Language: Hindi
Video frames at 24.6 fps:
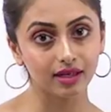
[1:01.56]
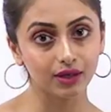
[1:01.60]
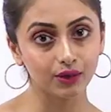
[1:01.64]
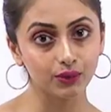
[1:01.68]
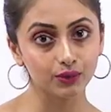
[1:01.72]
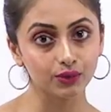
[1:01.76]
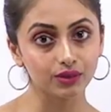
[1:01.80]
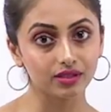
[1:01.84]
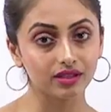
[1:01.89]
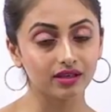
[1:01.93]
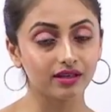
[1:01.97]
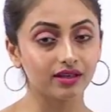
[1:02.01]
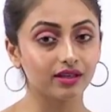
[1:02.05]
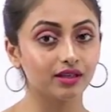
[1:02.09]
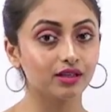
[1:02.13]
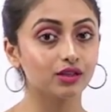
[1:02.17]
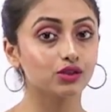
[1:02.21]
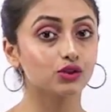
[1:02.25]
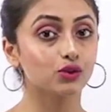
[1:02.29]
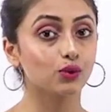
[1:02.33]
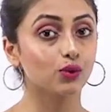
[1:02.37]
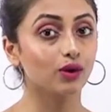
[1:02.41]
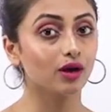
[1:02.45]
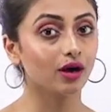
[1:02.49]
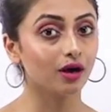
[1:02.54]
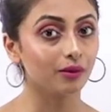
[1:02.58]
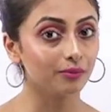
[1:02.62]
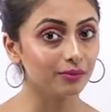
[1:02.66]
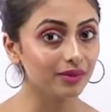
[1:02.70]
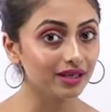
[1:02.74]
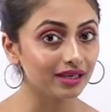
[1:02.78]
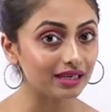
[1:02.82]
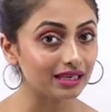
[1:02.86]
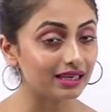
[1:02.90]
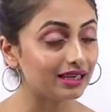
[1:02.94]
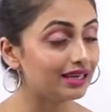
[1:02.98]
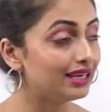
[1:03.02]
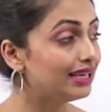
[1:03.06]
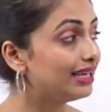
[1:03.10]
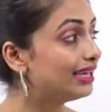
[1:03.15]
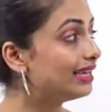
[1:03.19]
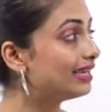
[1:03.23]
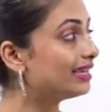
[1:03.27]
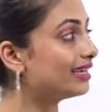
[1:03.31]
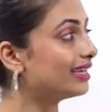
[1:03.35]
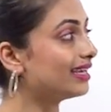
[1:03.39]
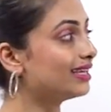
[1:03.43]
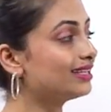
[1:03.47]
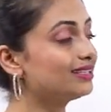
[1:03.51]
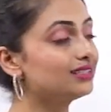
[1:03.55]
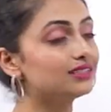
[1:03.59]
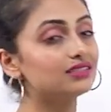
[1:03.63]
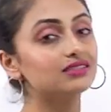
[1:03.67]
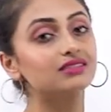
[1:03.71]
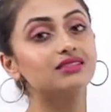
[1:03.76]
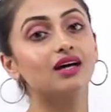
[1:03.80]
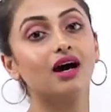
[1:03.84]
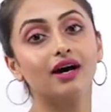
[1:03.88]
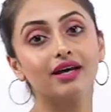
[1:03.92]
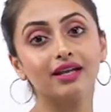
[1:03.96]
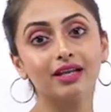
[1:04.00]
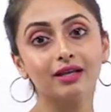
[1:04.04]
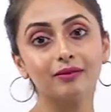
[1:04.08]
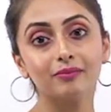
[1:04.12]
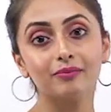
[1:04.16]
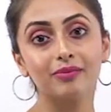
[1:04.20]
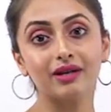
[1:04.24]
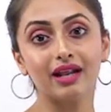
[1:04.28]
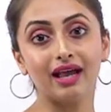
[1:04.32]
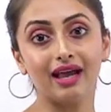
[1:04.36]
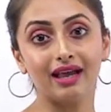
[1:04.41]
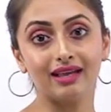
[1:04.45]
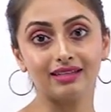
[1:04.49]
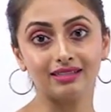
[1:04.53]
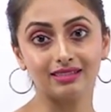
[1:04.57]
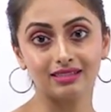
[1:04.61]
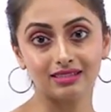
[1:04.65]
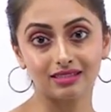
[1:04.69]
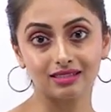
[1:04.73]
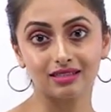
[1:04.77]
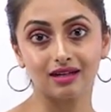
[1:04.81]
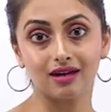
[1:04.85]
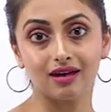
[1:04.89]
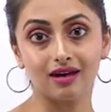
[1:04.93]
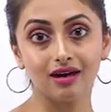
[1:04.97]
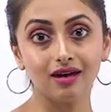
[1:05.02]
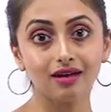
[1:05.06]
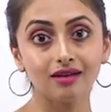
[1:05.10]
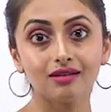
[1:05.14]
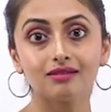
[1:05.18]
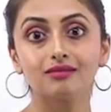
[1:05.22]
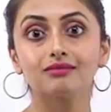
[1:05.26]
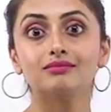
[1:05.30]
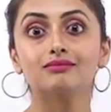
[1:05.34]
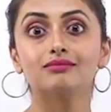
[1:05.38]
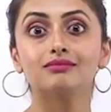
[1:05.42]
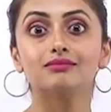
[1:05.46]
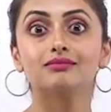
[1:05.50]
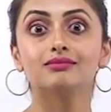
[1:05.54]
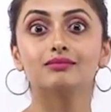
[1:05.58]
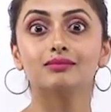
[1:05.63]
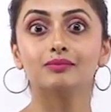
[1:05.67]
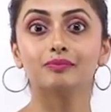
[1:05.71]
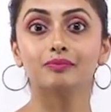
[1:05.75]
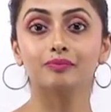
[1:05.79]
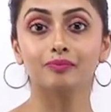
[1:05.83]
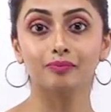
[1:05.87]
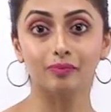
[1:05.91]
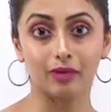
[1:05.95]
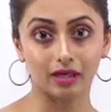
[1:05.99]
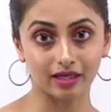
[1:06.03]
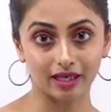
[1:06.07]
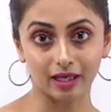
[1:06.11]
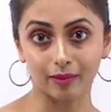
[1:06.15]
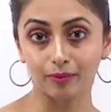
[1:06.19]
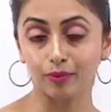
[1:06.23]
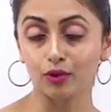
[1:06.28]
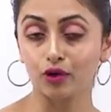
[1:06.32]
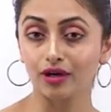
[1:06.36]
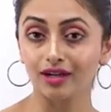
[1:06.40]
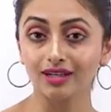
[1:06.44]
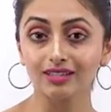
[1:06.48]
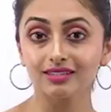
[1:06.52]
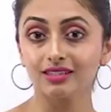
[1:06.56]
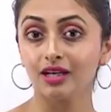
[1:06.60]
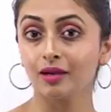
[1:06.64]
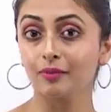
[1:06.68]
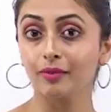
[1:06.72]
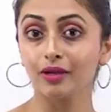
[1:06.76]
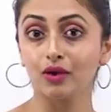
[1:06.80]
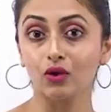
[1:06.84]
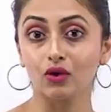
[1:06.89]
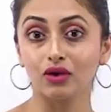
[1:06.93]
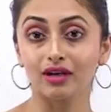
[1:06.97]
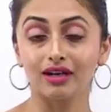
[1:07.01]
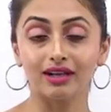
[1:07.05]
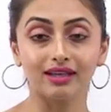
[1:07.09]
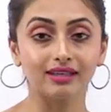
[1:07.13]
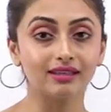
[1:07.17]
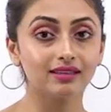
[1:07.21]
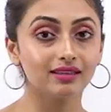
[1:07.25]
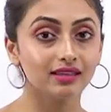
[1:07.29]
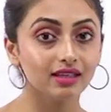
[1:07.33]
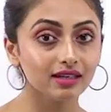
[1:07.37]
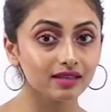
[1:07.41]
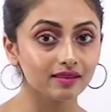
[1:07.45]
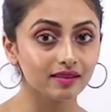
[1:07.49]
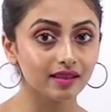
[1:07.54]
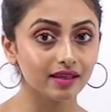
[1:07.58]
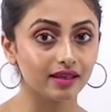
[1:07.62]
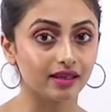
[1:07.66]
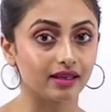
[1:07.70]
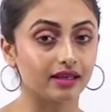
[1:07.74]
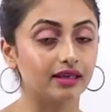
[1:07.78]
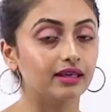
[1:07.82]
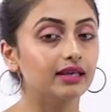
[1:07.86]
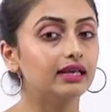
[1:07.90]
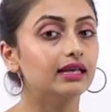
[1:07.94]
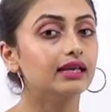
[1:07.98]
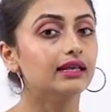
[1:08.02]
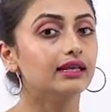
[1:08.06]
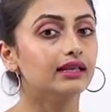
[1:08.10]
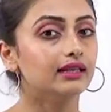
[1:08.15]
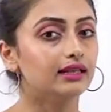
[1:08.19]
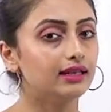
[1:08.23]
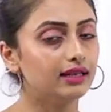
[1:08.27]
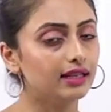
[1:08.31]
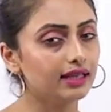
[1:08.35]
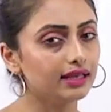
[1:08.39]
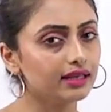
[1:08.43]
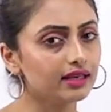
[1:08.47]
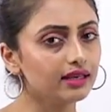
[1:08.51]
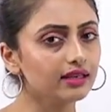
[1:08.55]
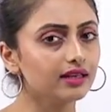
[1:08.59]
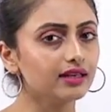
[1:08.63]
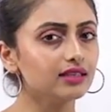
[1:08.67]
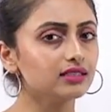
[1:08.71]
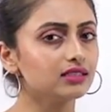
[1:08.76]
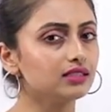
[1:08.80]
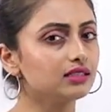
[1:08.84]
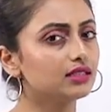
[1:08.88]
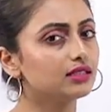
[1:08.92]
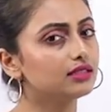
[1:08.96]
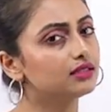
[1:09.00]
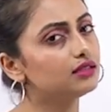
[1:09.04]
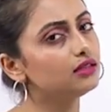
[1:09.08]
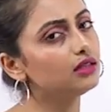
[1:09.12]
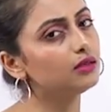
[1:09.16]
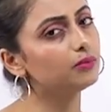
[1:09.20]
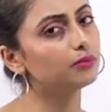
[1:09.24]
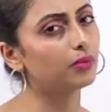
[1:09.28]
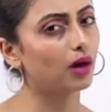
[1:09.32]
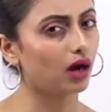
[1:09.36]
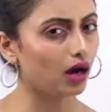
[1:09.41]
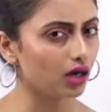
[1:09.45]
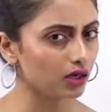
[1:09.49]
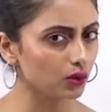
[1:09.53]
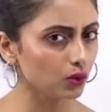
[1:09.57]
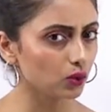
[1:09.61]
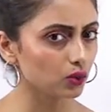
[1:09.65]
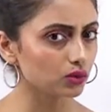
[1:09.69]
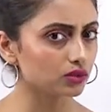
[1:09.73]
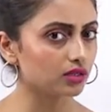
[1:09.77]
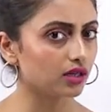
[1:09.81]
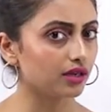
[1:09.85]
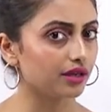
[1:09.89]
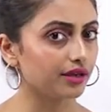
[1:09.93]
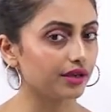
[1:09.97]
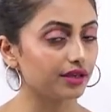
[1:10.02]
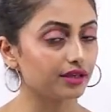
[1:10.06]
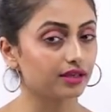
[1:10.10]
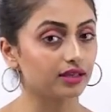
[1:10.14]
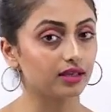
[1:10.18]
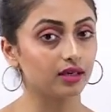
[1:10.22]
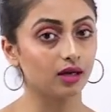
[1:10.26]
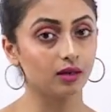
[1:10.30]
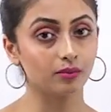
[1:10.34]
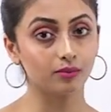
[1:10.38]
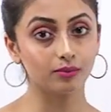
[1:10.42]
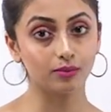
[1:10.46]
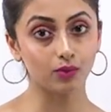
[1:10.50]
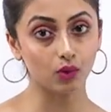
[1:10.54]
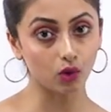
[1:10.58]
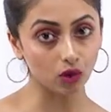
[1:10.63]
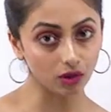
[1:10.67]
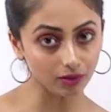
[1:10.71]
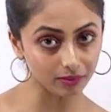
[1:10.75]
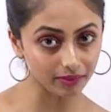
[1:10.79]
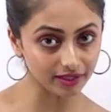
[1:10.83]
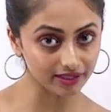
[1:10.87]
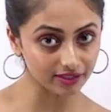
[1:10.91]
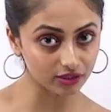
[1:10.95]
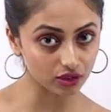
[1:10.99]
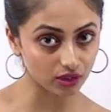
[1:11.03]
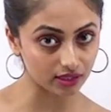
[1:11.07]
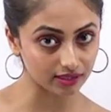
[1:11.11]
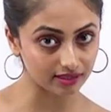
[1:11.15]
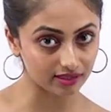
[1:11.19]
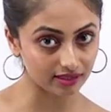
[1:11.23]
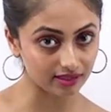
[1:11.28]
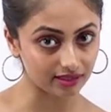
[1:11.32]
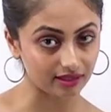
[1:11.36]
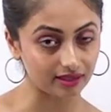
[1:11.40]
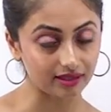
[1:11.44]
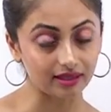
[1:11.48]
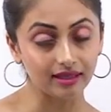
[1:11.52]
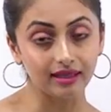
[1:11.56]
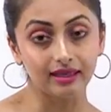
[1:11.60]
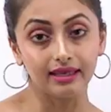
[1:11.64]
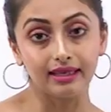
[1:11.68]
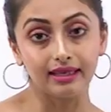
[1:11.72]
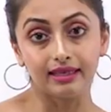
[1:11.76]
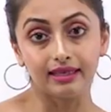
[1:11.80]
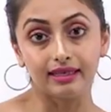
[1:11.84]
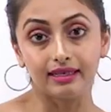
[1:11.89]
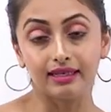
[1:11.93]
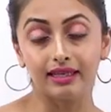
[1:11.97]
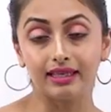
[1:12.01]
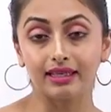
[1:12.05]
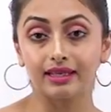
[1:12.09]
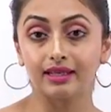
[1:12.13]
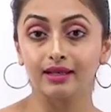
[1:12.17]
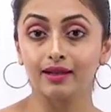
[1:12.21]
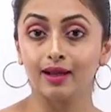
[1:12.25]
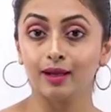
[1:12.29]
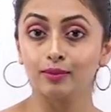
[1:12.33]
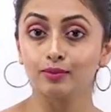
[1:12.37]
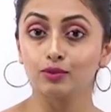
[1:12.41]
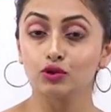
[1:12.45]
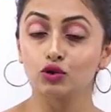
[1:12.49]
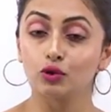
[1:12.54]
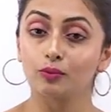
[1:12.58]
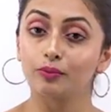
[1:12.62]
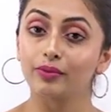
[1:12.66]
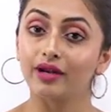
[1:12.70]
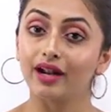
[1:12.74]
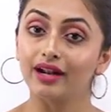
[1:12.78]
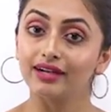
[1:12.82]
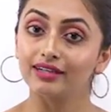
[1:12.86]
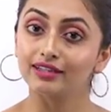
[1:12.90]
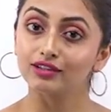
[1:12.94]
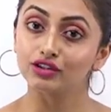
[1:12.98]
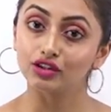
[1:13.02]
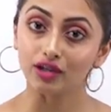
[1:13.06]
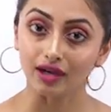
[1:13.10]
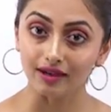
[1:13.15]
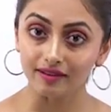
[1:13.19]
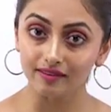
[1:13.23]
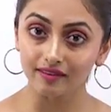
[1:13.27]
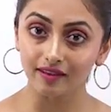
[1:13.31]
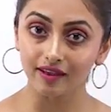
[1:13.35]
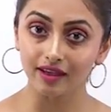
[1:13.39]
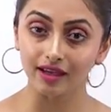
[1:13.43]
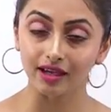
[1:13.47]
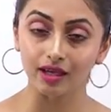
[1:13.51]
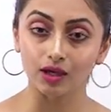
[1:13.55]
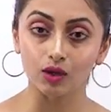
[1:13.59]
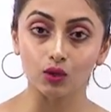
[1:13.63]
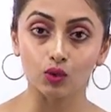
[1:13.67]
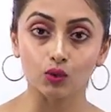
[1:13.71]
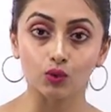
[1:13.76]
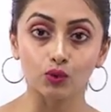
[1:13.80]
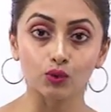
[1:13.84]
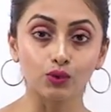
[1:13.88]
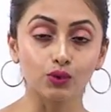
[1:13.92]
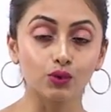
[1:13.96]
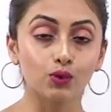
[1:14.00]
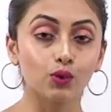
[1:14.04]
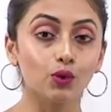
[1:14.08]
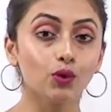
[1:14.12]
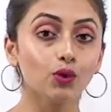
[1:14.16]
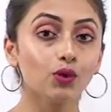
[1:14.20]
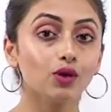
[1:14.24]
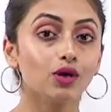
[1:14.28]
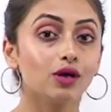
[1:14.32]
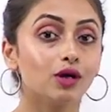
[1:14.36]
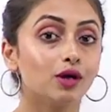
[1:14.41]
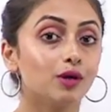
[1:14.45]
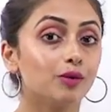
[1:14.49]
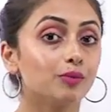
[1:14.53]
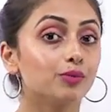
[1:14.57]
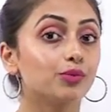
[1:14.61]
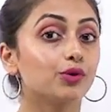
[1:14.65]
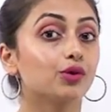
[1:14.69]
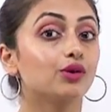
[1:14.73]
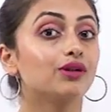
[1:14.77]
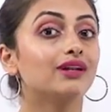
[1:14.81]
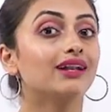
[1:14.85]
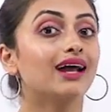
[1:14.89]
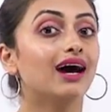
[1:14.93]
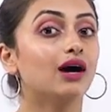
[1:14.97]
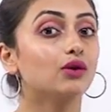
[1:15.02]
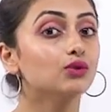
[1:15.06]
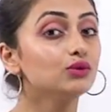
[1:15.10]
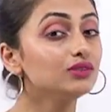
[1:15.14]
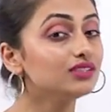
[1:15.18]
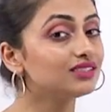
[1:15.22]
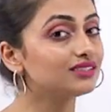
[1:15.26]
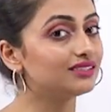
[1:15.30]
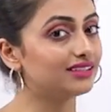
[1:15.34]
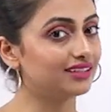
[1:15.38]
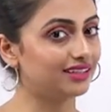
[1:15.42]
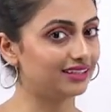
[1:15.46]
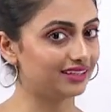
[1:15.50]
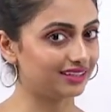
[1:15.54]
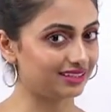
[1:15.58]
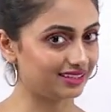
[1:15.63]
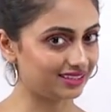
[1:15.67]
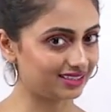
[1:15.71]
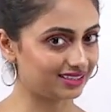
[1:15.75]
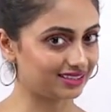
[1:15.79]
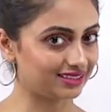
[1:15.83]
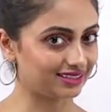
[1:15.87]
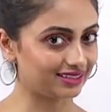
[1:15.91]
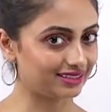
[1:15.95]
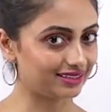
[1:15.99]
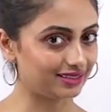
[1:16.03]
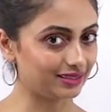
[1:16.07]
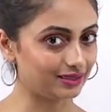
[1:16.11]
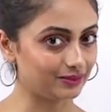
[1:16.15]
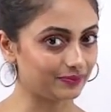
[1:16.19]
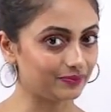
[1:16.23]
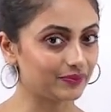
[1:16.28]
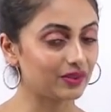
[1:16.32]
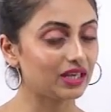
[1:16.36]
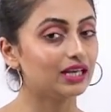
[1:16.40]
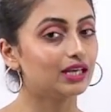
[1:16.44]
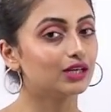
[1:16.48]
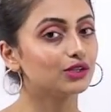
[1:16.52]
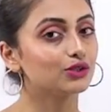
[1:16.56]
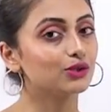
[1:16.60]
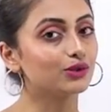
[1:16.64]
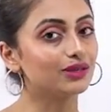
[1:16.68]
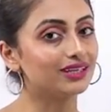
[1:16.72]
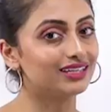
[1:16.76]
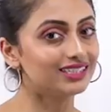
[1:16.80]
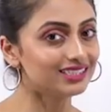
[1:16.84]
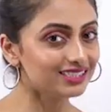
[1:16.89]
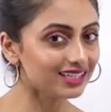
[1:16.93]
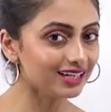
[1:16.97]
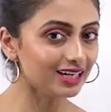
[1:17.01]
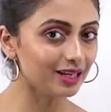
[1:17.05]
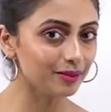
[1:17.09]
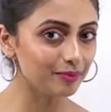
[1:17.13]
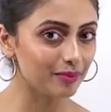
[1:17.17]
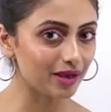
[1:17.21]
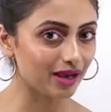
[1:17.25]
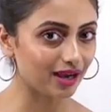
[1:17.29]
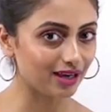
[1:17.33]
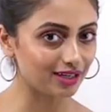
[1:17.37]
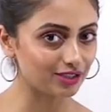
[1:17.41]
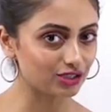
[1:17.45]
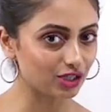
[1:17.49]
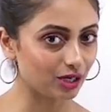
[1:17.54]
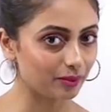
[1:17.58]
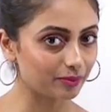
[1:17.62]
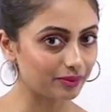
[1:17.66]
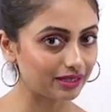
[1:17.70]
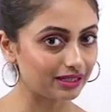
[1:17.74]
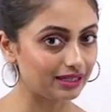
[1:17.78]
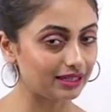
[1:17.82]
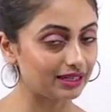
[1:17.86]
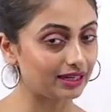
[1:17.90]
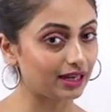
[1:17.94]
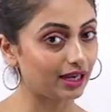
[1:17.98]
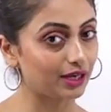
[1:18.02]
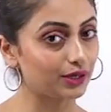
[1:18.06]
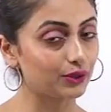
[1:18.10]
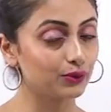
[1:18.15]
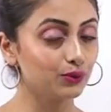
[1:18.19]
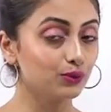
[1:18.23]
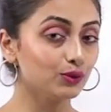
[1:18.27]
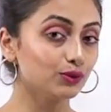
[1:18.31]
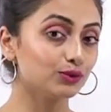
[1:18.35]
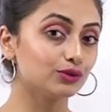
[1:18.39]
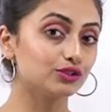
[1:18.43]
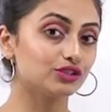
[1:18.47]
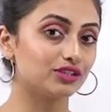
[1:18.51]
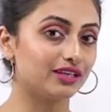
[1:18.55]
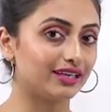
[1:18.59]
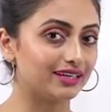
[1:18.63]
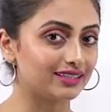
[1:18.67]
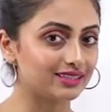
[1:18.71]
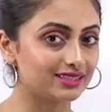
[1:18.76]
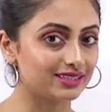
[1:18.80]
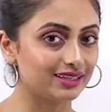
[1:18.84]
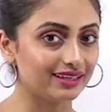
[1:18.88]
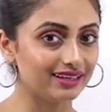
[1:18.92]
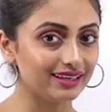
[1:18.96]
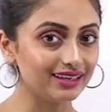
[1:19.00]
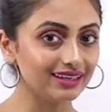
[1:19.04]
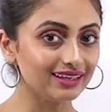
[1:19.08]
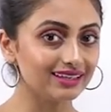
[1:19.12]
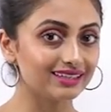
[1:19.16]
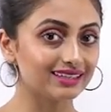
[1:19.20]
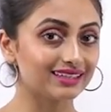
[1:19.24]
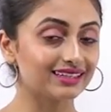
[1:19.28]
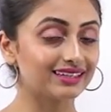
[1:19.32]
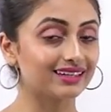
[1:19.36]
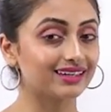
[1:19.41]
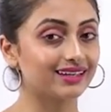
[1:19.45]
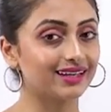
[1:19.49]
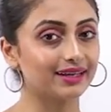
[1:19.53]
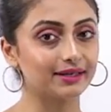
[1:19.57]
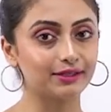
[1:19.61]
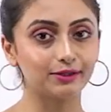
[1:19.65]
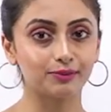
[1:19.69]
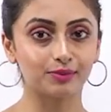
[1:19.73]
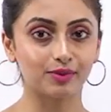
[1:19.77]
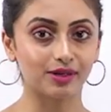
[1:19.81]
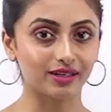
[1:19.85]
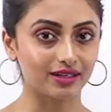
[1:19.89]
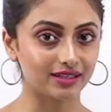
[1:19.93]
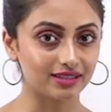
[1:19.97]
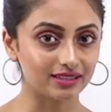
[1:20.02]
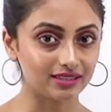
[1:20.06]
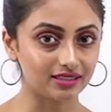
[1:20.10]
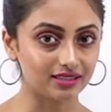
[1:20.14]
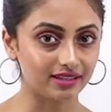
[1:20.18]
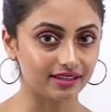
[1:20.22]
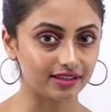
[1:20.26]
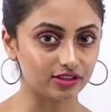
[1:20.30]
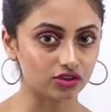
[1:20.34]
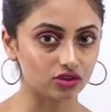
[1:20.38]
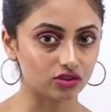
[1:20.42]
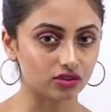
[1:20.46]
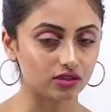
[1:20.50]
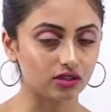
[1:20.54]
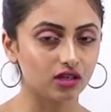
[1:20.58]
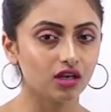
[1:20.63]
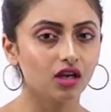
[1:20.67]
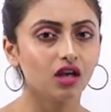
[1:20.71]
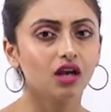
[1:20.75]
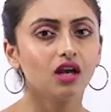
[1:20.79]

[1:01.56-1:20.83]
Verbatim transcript: रहे होते हैं तो हमें इन सारे ब्रांड्स का के प्रोडक्ट्स हमें ऑनलाइन दिखते हैं लेकिन ऐसे कितनी बार होता है कि हम मॉल में जाते हैं लेकिन हम जो ब्रांड चाहते हैं उनको प्रोनाउंस नहीं कर सकते तो इसीलिए मैं आज आपके लिए लाई हूँ कुछ ऐसे ही करेक्ट प्रोनाउंसिएशन